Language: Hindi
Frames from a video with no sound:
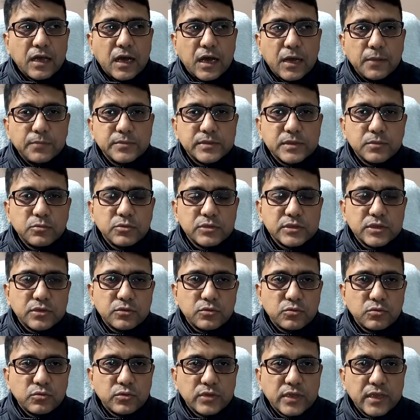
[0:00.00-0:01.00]
आप सबों से
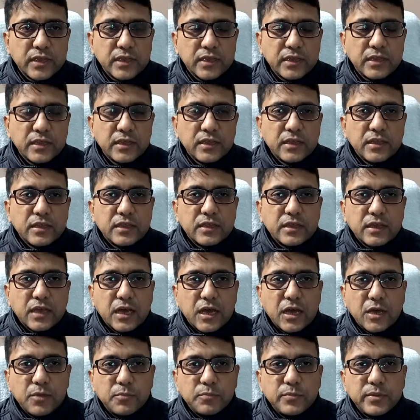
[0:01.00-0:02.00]
अनुरोध है कि
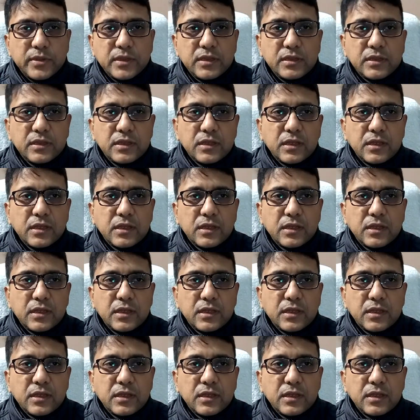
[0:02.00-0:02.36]
आप भी